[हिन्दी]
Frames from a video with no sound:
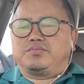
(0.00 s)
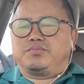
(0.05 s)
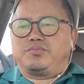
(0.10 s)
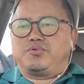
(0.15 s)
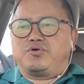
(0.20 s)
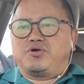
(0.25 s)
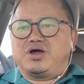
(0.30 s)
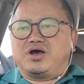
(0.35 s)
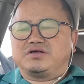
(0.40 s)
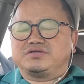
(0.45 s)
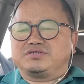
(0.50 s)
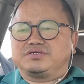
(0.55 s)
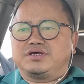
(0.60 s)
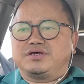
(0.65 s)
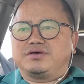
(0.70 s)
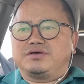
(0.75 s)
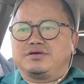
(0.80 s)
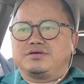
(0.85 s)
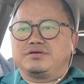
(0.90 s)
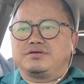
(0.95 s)
प्रोडक्ट्स
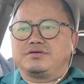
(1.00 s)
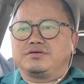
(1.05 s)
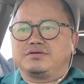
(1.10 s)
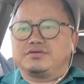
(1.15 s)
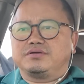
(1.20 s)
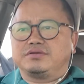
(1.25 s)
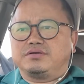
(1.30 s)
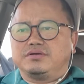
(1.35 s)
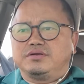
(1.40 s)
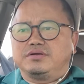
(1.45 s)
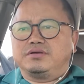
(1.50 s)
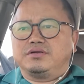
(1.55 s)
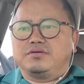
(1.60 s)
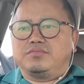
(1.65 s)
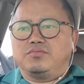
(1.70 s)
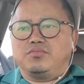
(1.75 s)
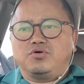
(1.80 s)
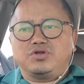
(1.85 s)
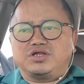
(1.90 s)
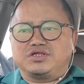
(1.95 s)
है
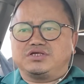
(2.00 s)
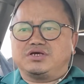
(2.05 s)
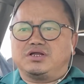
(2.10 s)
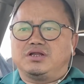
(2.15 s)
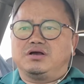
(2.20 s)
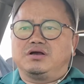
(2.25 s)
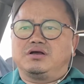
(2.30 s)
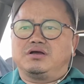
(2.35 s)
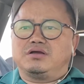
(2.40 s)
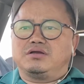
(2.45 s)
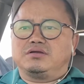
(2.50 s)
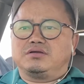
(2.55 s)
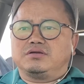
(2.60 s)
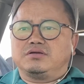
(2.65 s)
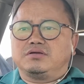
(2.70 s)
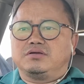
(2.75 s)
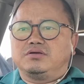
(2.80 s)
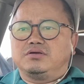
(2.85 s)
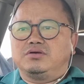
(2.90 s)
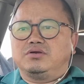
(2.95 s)
बहुत अच्छा लगा
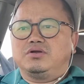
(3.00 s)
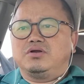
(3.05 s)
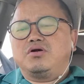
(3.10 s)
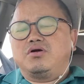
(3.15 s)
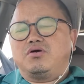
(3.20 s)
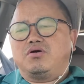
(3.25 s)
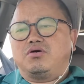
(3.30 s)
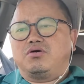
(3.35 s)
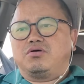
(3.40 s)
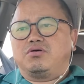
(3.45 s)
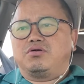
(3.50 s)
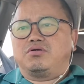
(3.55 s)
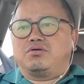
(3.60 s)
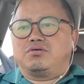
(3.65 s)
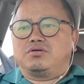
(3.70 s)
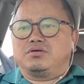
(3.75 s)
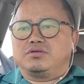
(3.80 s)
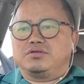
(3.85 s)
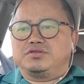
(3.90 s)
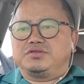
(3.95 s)

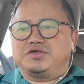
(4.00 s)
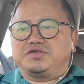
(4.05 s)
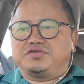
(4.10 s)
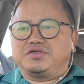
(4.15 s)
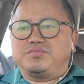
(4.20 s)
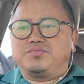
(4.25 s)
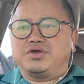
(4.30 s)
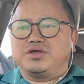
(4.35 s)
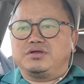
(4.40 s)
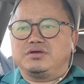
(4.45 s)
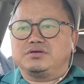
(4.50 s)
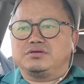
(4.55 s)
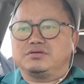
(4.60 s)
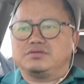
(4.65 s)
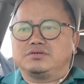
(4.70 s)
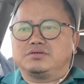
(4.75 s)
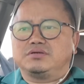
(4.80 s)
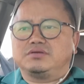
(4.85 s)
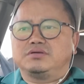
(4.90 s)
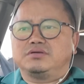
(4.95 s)
और जैसे मैंने
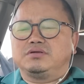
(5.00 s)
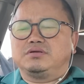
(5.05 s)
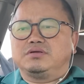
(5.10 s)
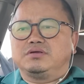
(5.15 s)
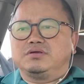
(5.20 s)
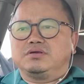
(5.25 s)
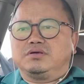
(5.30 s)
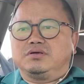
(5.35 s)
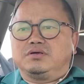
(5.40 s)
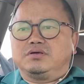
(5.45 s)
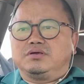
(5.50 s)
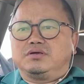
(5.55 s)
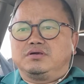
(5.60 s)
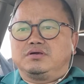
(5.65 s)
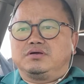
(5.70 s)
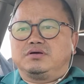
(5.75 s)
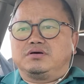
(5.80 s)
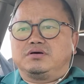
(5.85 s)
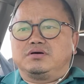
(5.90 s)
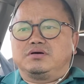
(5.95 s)

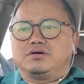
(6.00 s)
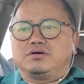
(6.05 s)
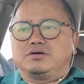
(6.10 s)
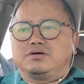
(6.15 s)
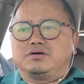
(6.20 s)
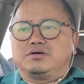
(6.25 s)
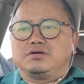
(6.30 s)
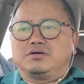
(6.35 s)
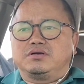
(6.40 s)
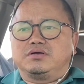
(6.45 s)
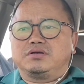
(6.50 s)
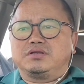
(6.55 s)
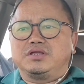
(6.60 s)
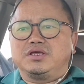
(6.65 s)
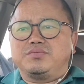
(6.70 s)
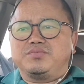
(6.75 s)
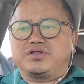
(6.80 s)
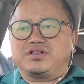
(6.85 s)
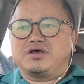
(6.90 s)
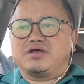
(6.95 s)
आ,
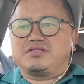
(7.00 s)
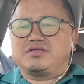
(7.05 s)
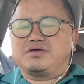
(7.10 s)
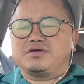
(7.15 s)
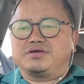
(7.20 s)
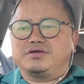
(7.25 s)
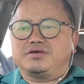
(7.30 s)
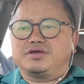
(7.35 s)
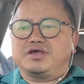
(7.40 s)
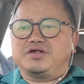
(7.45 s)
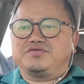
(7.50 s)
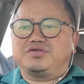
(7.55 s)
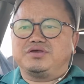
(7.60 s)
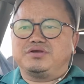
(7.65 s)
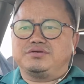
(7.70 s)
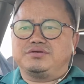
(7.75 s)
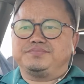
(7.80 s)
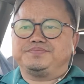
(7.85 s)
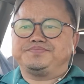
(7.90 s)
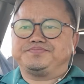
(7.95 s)
ये बताया था कि
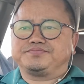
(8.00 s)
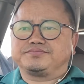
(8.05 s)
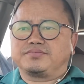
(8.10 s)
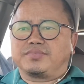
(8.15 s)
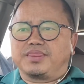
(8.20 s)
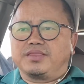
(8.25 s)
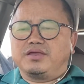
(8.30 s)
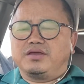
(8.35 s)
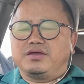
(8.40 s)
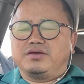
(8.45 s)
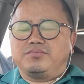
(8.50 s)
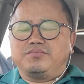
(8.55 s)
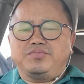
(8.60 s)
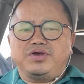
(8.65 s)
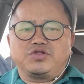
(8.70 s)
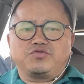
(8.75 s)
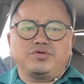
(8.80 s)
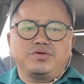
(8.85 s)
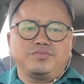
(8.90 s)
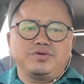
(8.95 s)
कैसे
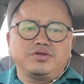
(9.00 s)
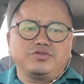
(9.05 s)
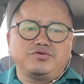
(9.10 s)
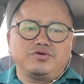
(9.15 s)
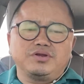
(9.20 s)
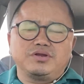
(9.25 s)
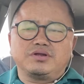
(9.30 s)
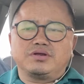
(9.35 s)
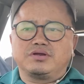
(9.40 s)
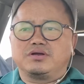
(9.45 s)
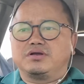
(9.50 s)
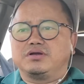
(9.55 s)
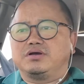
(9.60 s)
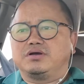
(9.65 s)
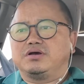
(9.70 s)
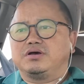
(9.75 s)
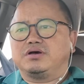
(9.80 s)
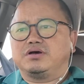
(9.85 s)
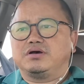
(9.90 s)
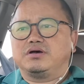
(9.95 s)
बेस्ट वे में ज्वाइन
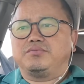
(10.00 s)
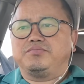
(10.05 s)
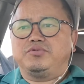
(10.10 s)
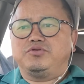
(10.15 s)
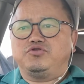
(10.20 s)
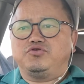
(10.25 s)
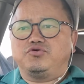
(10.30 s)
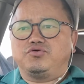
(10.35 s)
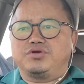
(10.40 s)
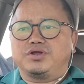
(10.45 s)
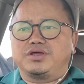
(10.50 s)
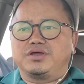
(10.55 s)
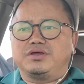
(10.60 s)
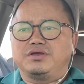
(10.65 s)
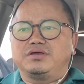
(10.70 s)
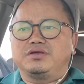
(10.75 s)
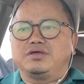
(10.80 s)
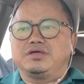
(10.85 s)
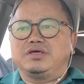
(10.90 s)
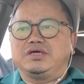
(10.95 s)
जोड़ के
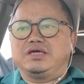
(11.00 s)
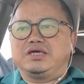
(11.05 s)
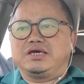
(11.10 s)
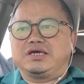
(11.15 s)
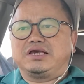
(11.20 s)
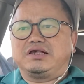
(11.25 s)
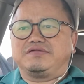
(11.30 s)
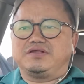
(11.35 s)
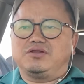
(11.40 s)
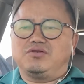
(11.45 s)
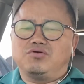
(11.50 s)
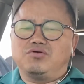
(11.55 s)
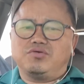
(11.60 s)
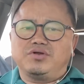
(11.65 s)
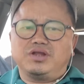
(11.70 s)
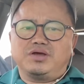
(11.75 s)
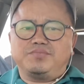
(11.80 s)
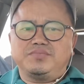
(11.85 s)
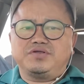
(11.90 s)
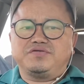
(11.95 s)
कैसे लोगों
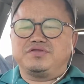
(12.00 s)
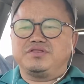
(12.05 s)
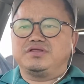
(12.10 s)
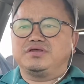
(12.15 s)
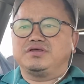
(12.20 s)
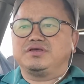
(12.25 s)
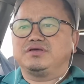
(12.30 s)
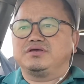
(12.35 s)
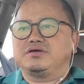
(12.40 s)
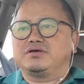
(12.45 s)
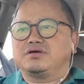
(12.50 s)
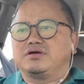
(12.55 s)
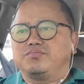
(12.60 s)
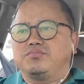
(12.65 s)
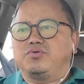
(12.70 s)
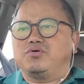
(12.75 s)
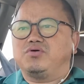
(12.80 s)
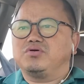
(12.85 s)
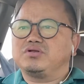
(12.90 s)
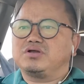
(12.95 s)
ने अपनी ज़िंदगी
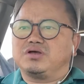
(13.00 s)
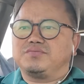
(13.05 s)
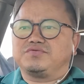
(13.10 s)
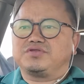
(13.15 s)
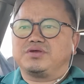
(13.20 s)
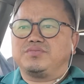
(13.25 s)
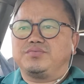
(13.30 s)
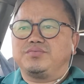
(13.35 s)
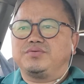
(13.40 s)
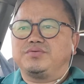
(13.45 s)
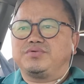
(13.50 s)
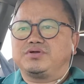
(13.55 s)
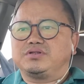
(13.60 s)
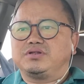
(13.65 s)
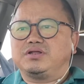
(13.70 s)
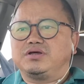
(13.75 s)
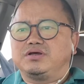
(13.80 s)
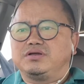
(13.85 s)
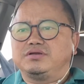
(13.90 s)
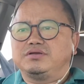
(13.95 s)
बहुत कम समय में
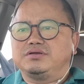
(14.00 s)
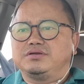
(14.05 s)
बदला